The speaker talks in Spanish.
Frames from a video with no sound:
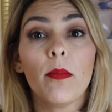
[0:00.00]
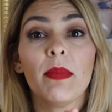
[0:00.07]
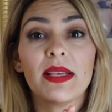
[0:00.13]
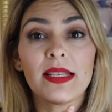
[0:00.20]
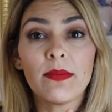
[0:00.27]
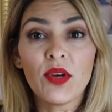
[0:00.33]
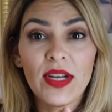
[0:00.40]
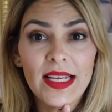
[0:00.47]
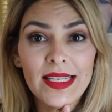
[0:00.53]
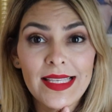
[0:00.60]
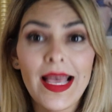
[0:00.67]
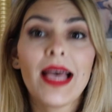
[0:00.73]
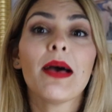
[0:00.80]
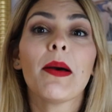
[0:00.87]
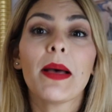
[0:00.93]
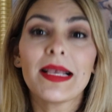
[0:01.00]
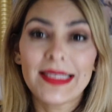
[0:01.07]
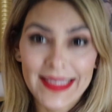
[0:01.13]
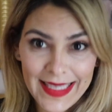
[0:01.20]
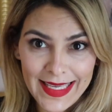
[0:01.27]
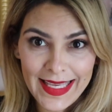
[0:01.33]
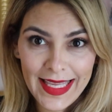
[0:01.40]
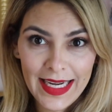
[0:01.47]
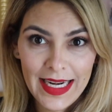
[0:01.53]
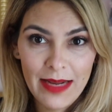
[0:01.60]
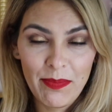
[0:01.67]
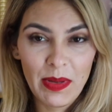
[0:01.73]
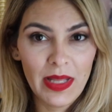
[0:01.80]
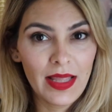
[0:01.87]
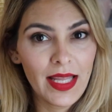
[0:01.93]
Mis amores, si quieren
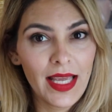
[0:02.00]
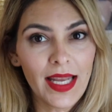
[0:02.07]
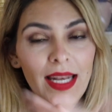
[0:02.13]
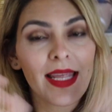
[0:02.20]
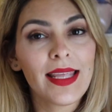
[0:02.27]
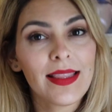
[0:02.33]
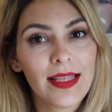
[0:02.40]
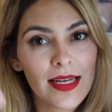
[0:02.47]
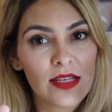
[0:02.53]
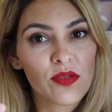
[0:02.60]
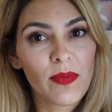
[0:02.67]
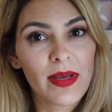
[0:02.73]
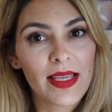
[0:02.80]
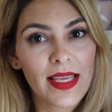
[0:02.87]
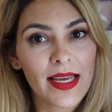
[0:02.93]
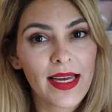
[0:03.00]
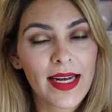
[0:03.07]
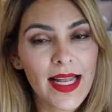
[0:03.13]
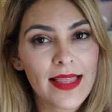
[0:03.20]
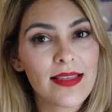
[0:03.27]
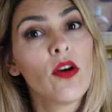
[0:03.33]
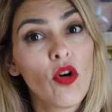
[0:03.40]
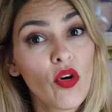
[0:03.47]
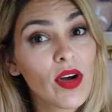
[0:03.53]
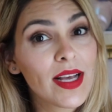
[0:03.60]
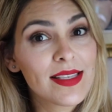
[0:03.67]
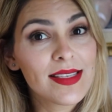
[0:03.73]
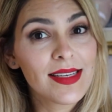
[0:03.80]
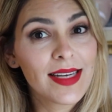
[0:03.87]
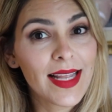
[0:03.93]
aprender y tener su maquillaje gratis o
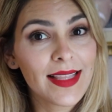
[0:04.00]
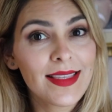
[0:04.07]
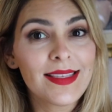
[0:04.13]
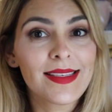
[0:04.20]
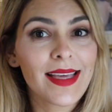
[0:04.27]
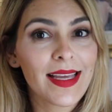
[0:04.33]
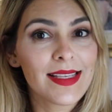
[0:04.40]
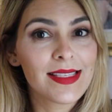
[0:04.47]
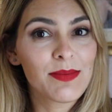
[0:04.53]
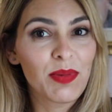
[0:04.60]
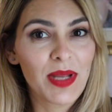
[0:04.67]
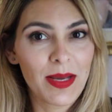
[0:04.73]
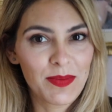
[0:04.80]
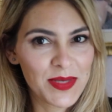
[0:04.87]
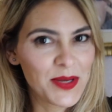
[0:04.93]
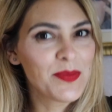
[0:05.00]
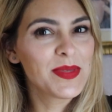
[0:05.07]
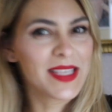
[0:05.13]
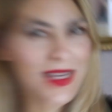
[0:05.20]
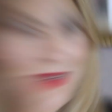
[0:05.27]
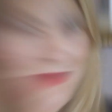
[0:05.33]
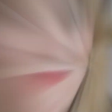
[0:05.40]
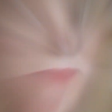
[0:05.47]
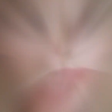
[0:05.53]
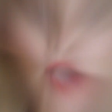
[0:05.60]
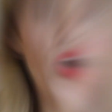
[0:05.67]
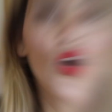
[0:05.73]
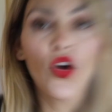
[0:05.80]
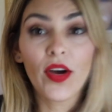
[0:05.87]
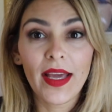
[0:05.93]
casi gratis, quédense porque vamos a comenzar.
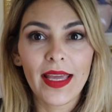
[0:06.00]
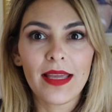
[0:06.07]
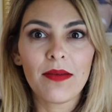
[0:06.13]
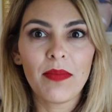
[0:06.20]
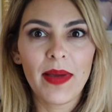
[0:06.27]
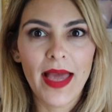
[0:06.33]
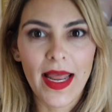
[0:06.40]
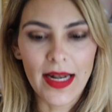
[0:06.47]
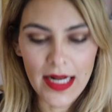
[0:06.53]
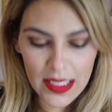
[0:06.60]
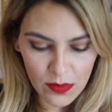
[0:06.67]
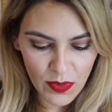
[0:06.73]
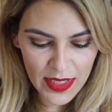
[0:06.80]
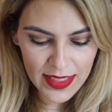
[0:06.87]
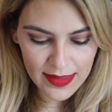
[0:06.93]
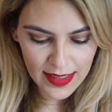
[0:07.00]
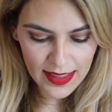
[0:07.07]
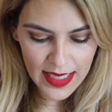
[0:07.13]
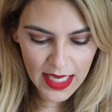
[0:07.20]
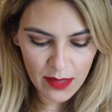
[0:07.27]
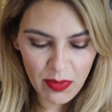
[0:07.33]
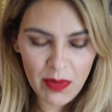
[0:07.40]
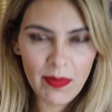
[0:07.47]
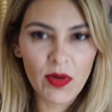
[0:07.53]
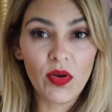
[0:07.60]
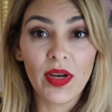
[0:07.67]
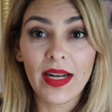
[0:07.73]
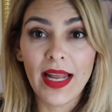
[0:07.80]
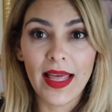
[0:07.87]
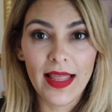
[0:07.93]
Ok, vean, les voy a enseñar primero
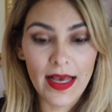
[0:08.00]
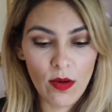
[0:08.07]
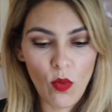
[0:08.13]
que nada